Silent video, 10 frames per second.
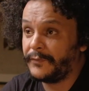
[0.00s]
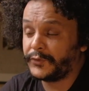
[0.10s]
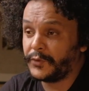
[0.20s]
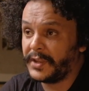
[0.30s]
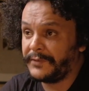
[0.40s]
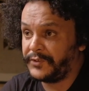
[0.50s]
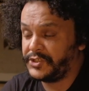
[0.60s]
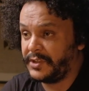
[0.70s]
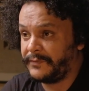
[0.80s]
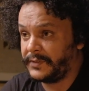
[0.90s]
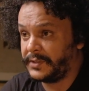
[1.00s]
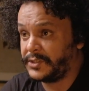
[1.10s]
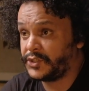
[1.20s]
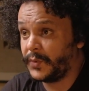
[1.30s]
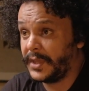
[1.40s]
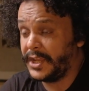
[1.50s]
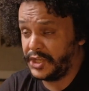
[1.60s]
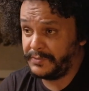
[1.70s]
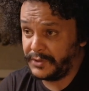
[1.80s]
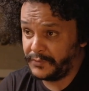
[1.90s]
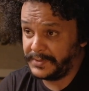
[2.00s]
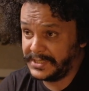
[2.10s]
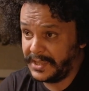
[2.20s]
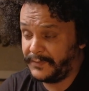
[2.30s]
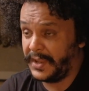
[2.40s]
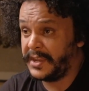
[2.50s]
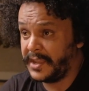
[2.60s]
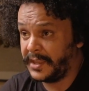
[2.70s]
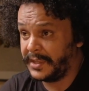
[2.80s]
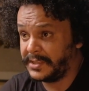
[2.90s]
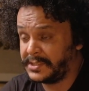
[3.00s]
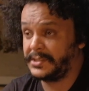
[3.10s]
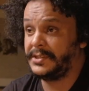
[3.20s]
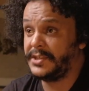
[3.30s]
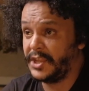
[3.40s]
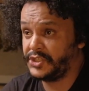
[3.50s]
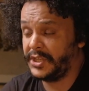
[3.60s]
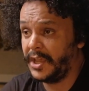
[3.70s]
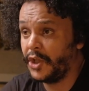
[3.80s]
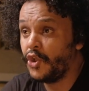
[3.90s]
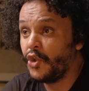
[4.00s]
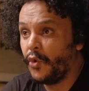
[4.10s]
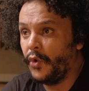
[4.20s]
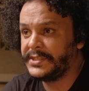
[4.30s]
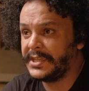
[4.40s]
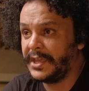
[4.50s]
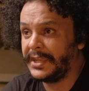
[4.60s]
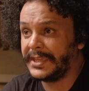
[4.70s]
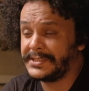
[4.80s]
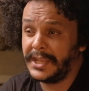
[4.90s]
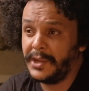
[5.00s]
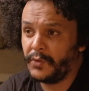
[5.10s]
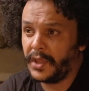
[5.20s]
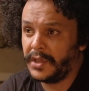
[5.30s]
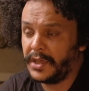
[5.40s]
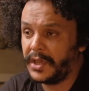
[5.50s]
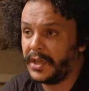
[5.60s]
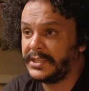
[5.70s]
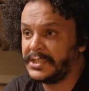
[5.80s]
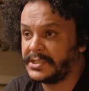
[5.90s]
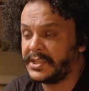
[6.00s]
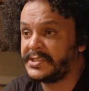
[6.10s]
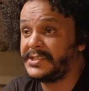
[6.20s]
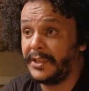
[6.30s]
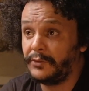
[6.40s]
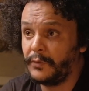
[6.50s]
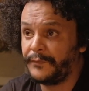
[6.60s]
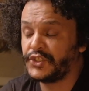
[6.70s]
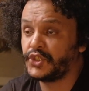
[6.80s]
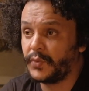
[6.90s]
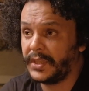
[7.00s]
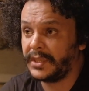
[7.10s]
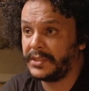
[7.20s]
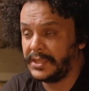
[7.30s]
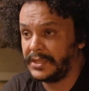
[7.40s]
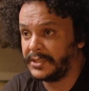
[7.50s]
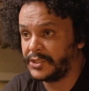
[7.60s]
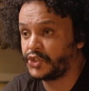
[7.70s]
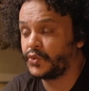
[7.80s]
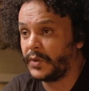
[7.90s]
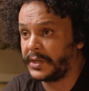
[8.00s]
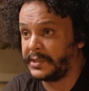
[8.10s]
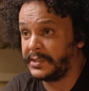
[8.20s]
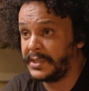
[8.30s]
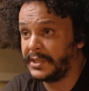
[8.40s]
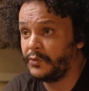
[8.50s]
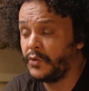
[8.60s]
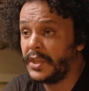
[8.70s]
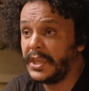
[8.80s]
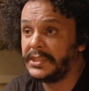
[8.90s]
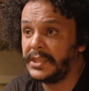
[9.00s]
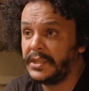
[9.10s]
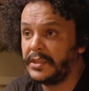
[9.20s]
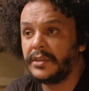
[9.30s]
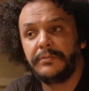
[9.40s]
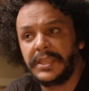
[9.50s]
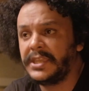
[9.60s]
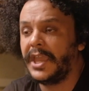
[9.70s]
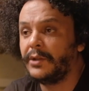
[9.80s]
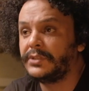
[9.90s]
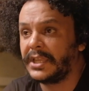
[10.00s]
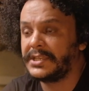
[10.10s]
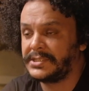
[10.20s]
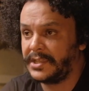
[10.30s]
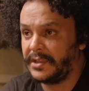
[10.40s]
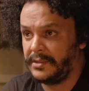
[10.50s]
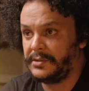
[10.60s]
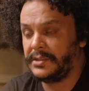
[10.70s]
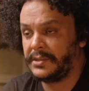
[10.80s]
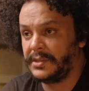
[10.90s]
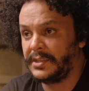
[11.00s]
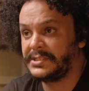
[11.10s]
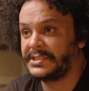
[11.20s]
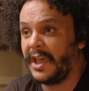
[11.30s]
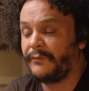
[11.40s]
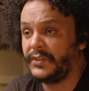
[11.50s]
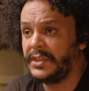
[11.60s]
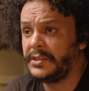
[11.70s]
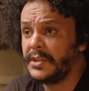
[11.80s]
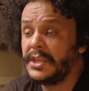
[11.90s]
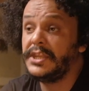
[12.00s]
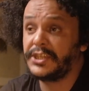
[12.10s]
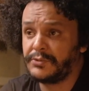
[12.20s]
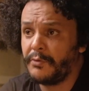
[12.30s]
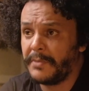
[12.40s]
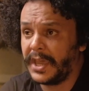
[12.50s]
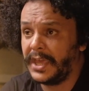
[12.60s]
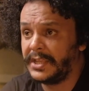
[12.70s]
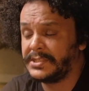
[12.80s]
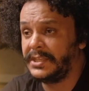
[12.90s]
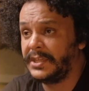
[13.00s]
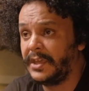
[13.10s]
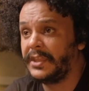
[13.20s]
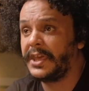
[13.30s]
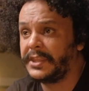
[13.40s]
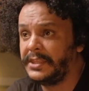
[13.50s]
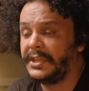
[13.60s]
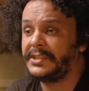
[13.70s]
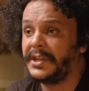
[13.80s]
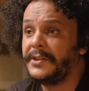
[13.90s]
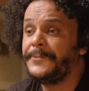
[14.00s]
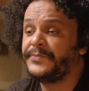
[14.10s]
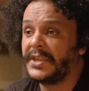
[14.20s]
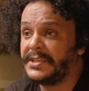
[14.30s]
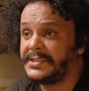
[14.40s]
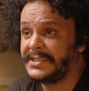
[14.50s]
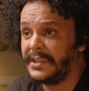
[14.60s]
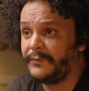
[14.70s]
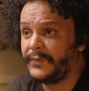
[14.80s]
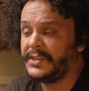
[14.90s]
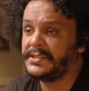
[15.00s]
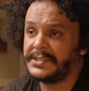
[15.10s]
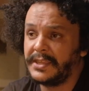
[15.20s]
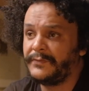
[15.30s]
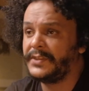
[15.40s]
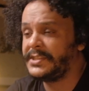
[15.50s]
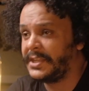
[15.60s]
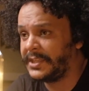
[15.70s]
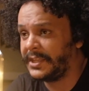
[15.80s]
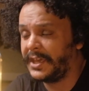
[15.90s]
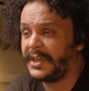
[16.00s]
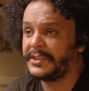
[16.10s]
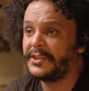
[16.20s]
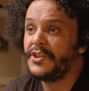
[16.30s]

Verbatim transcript: الفوتوغراف فاش شاف التصويره عجبته بزاف لانها كانت ناجحه وحتى القصه اللي وراها غادي تقدر تساعده في التسويق ديال الصور ديالو اذا بدا كيعاود القصه للصحفيين اللي كتبوا مقالات عليها القرض اللي خدا السيلفي آه، السيلفي ديال هذاك القرض